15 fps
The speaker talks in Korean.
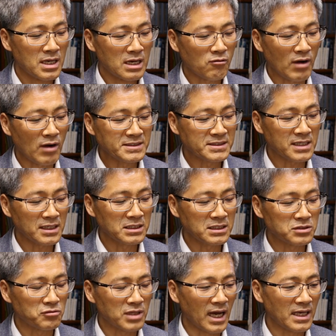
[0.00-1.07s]

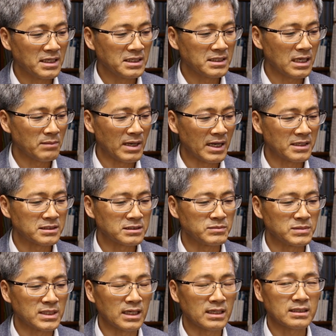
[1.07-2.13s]
관상기도다 이렇게
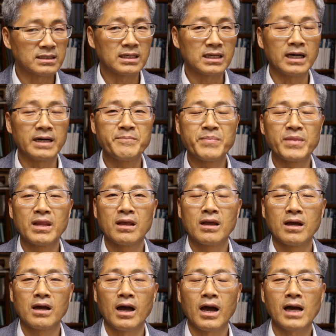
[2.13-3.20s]
말했습니다. 그러니까
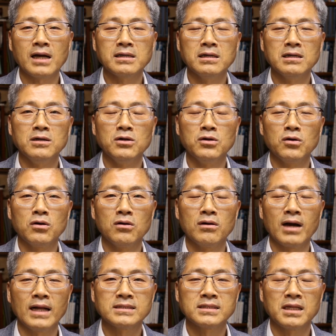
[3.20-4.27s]
한글로
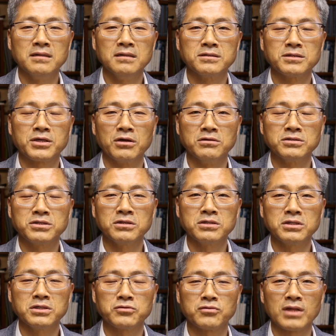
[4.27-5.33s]
할 때는
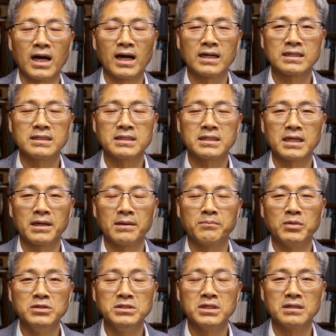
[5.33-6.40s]
경청기도다 그렇게
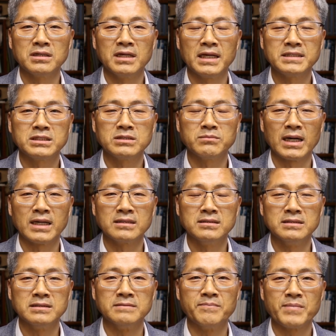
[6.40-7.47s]
번역을
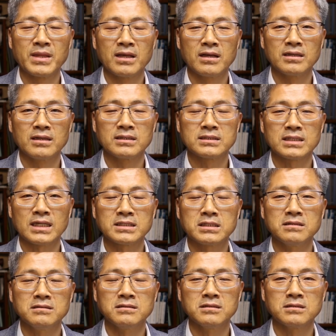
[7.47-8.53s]
했지만은
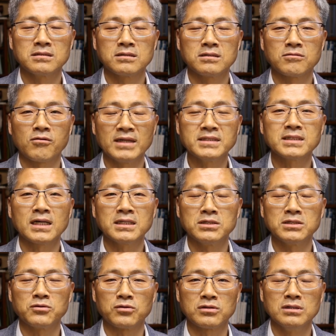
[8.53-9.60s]
사실은
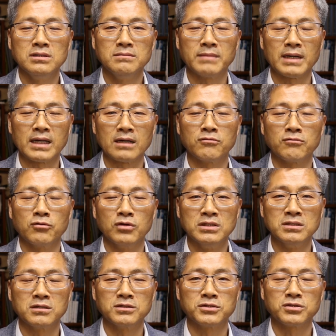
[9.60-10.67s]
관상기도를 말하고
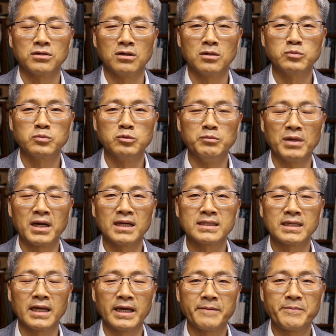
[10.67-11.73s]
있는 거죠.
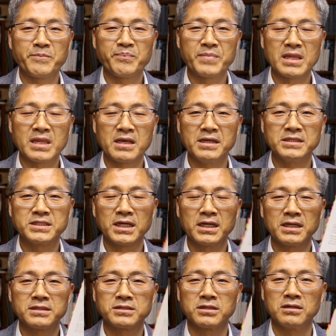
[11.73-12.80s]
분명하게 이
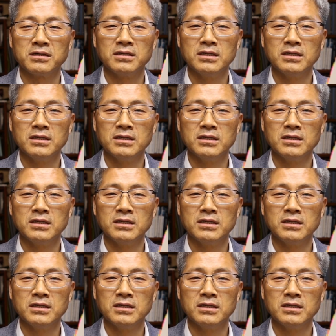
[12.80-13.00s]
책에서